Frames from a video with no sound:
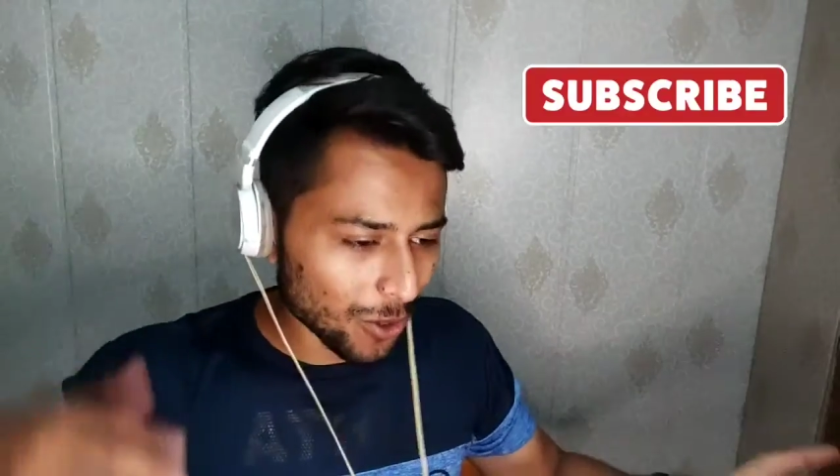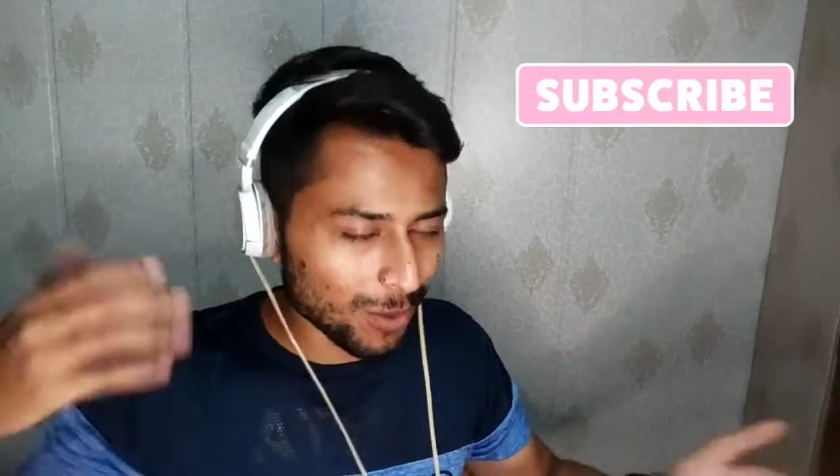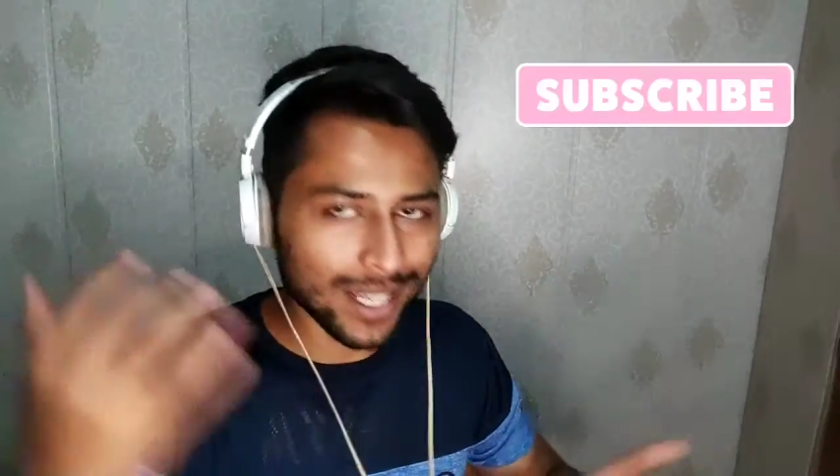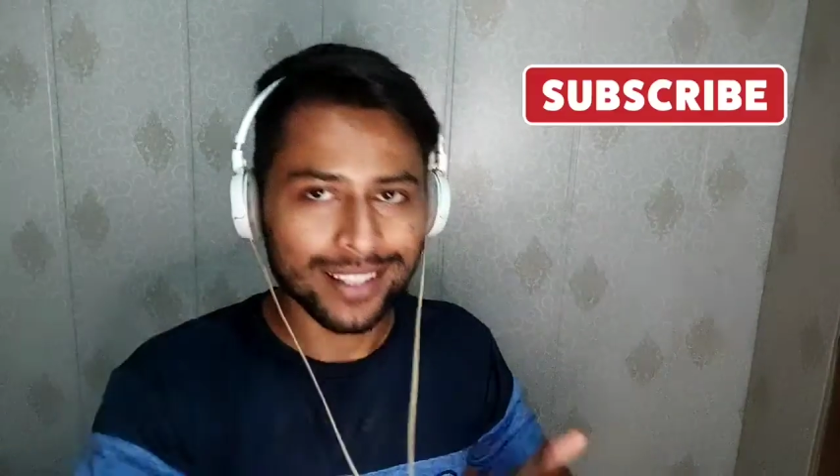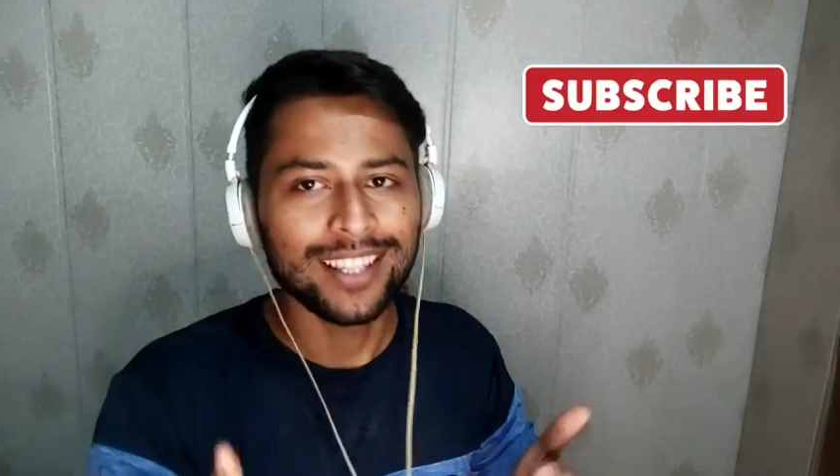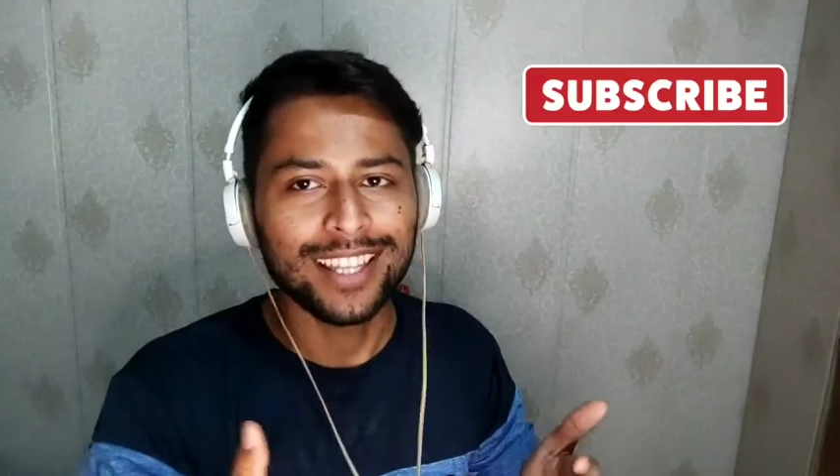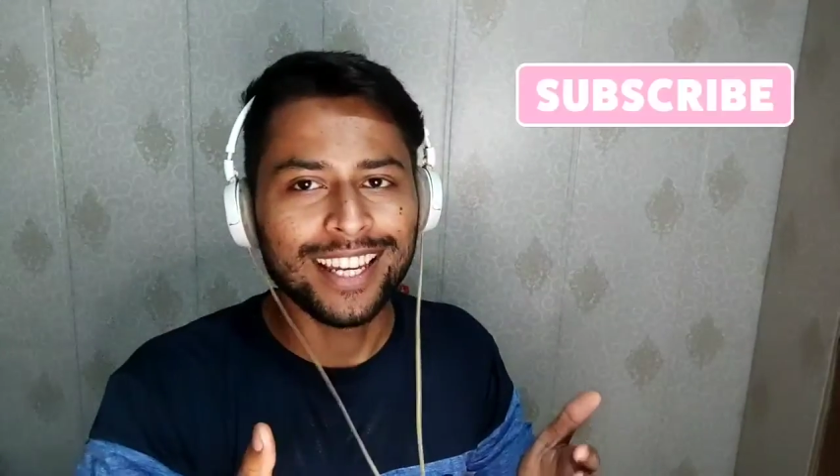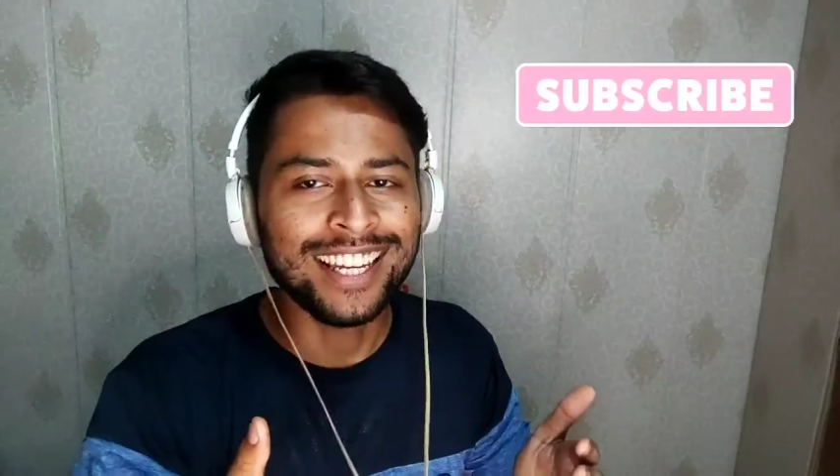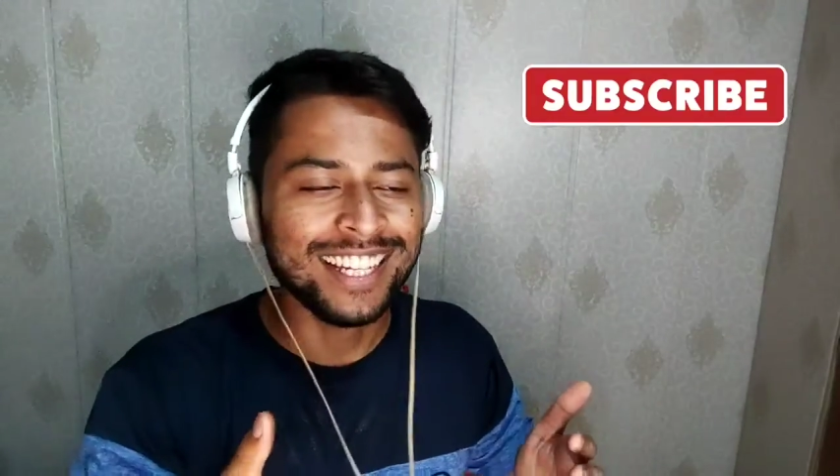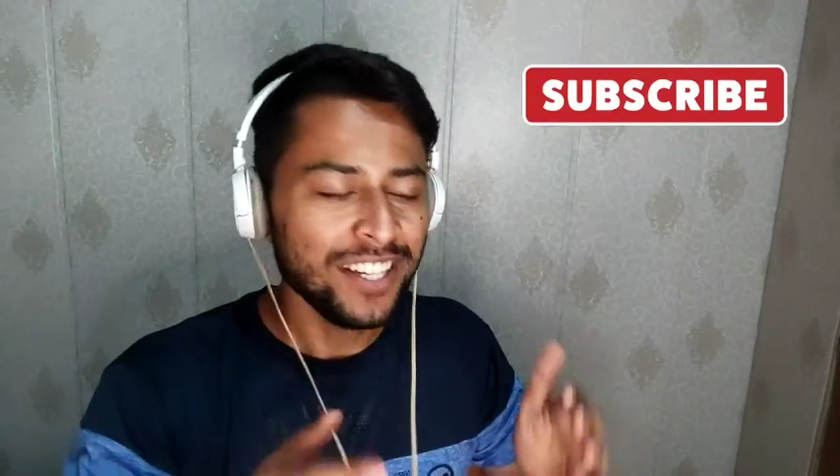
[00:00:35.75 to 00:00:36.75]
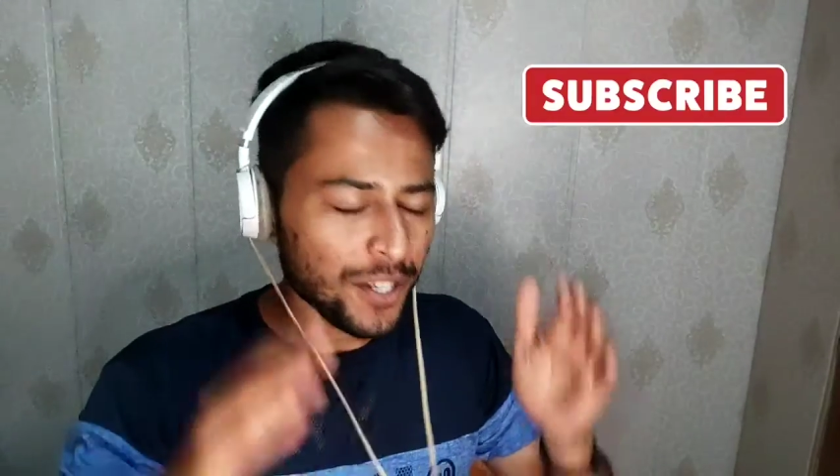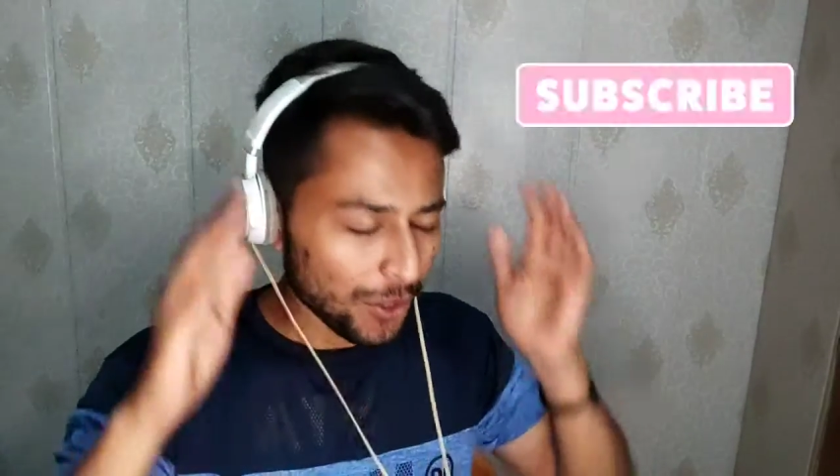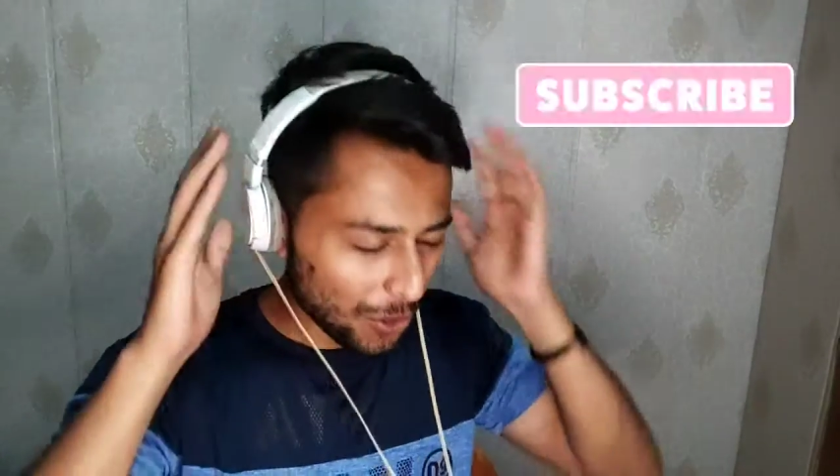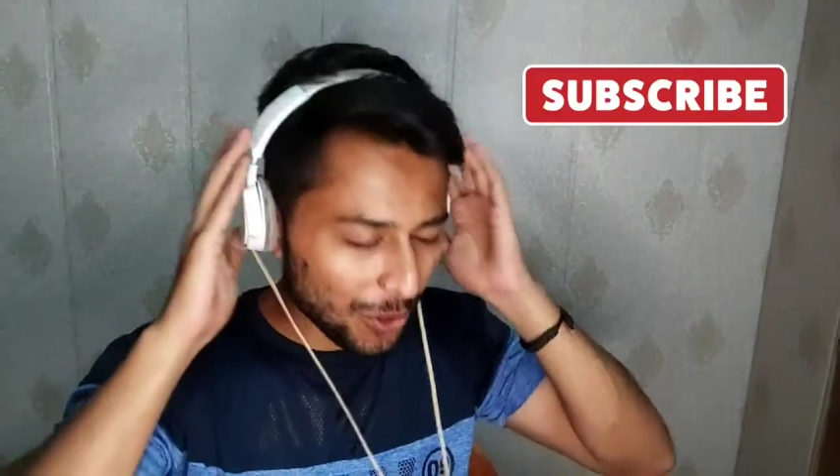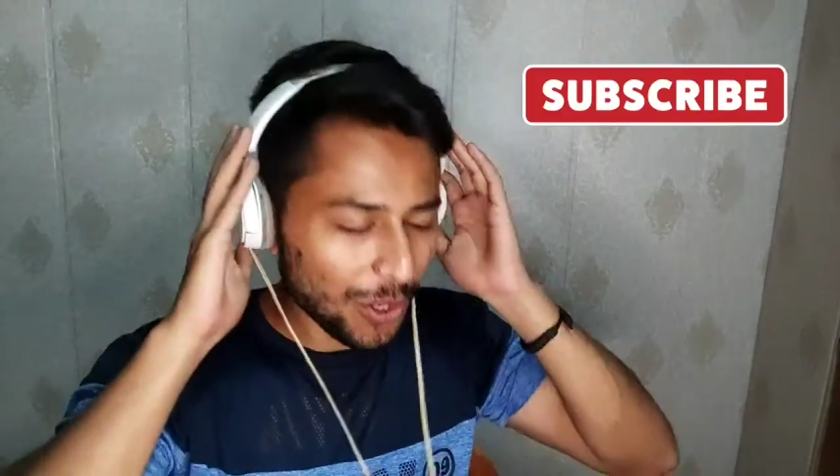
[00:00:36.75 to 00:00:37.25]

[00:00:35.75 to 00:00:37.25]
और बढ़ा देते हैं